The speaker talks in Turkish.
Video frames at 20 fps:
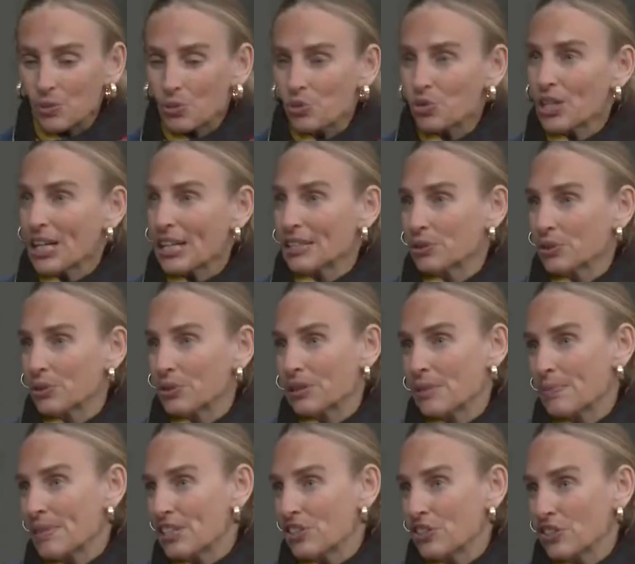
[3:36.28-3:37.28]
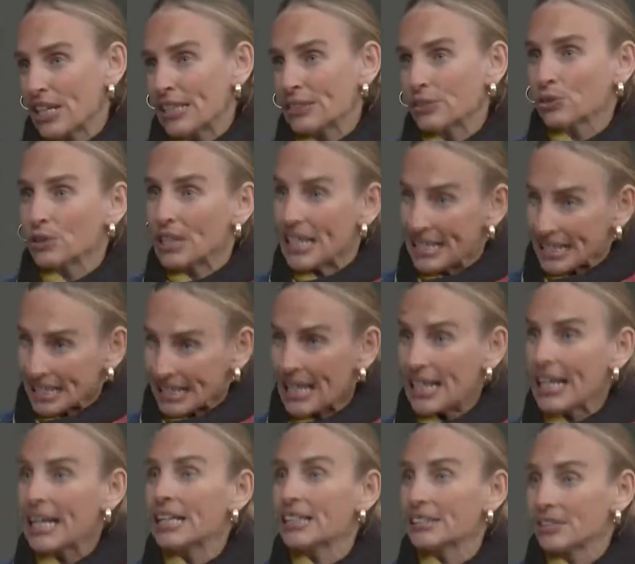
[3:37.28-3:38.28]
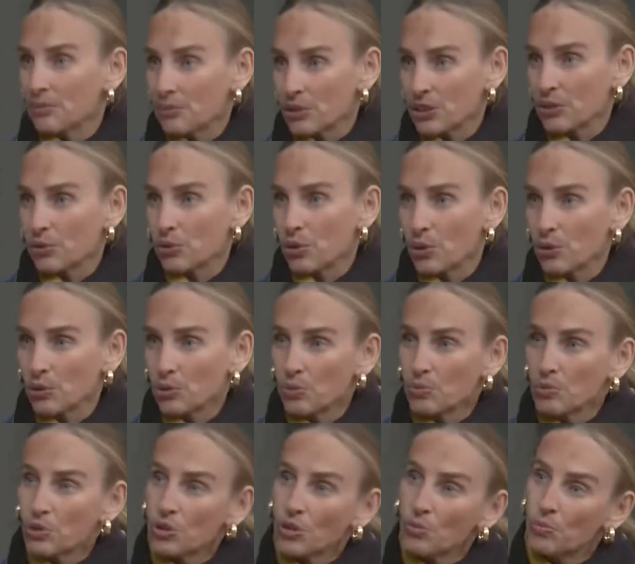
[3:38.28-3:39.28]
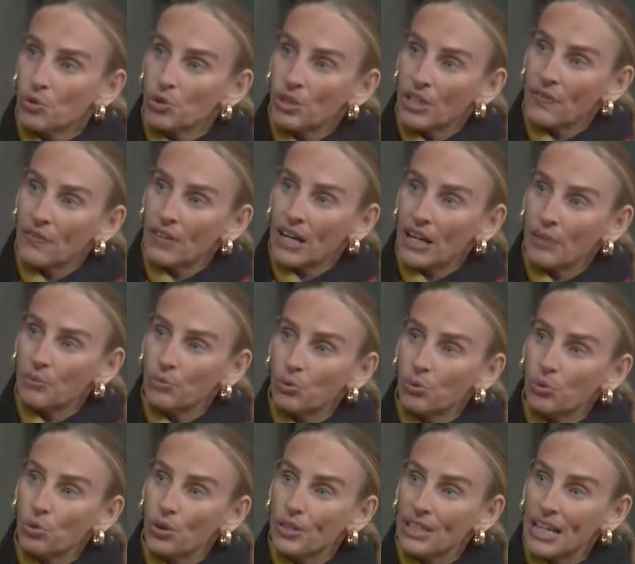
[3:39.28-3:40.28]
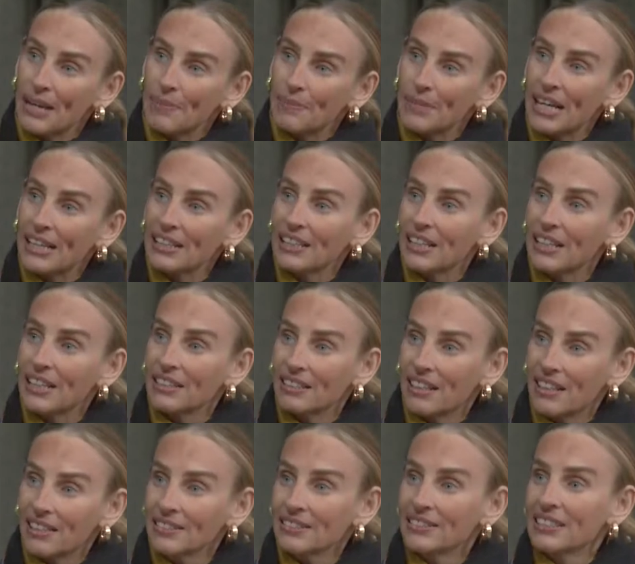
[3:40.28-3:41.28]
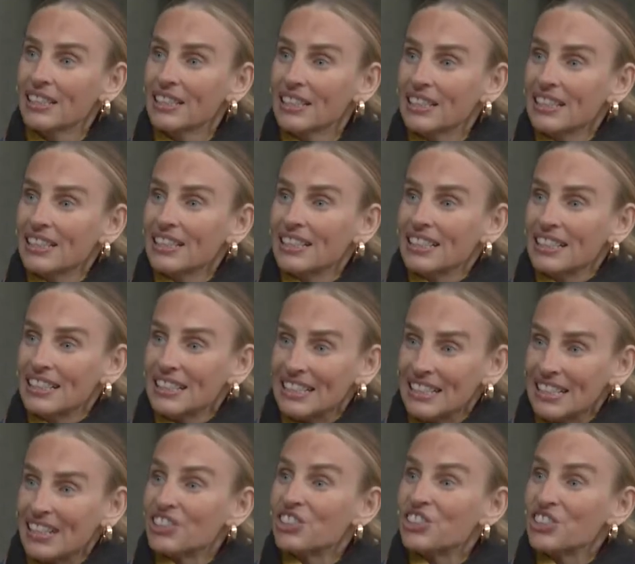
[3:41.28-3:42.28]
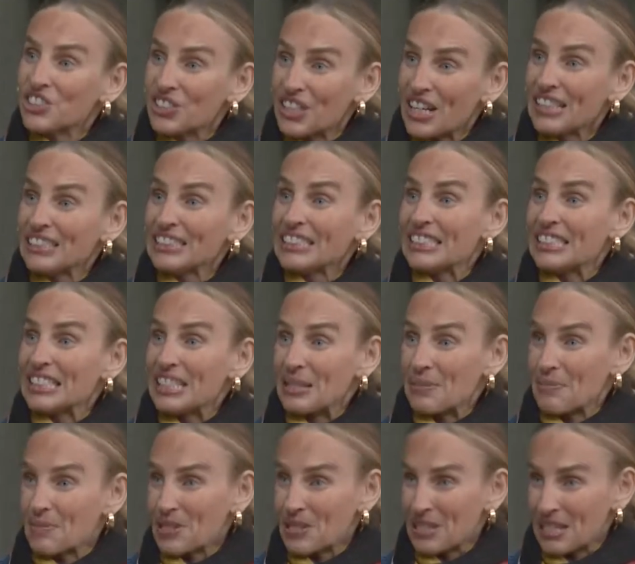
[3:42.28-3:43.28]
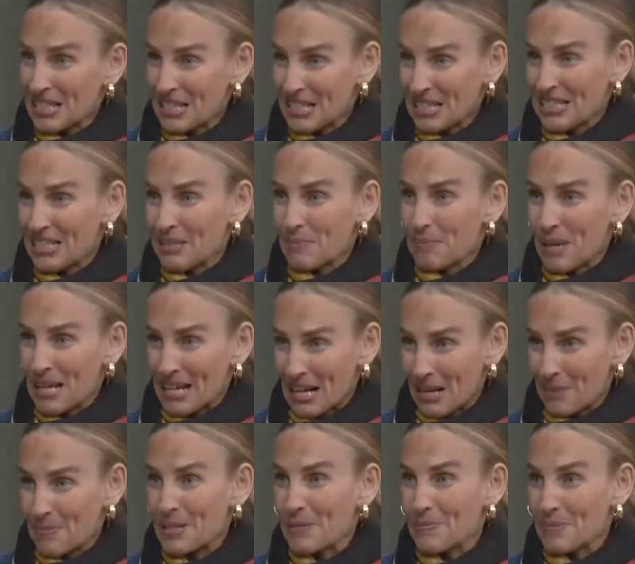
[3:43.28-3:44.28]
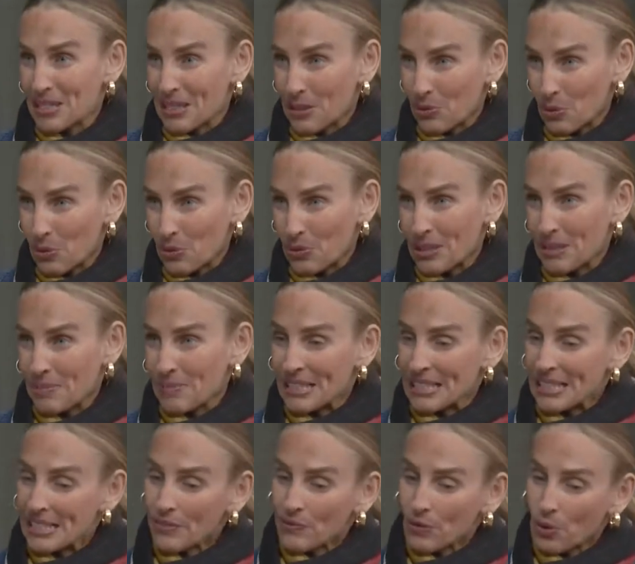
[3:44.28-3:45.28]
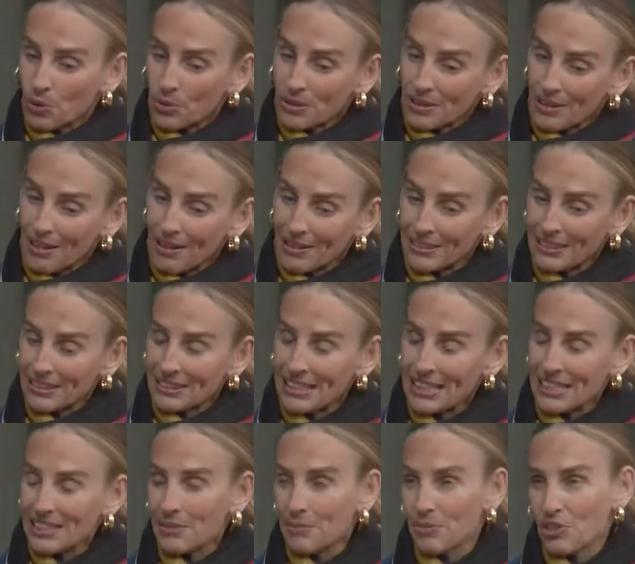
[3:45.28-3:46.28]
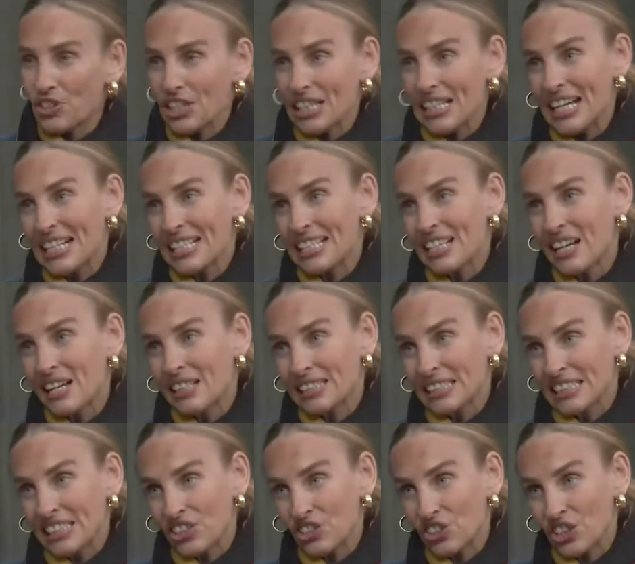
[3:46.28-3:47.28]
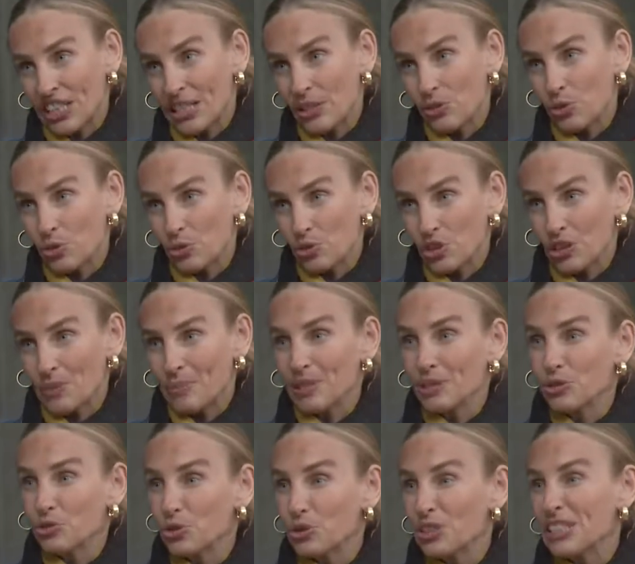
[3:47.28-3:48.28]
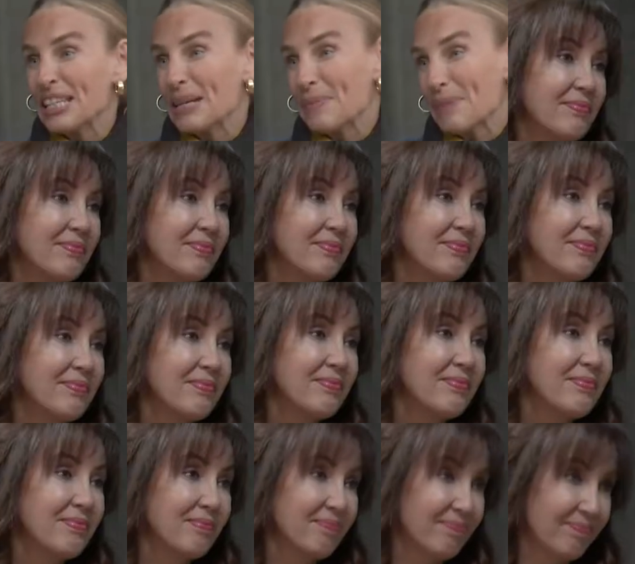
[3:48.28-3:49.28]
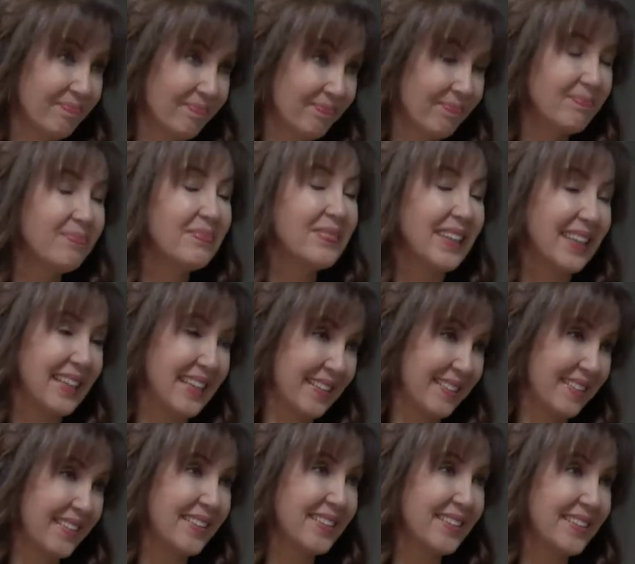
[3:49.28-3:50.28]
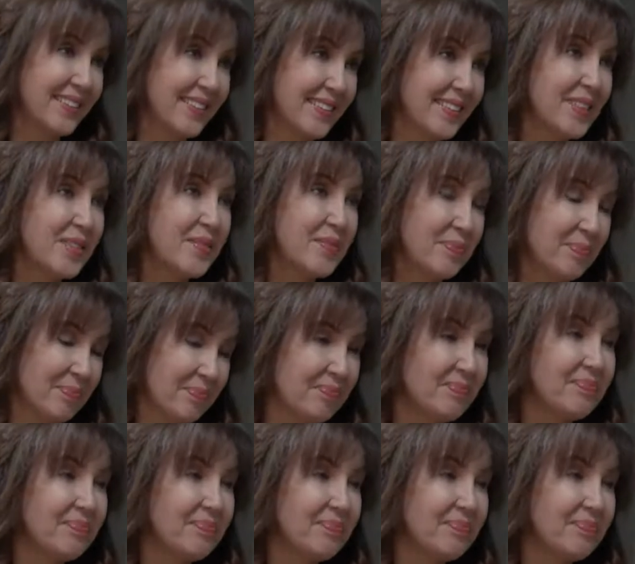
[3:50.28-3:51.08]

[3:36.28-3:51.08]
üç ay sonra, beş ay sonra eski hayatımıza döndüğümüzde bu sefer bu dönemden kalan e, alışkanlıklarımızı beraberimizde götürebiliriz ve o sağlıklı yediğimiz şeyler sağlıksız şeye dönüşebilir. Çünkü yemek yemeye alıştığımız için o aralarda ya da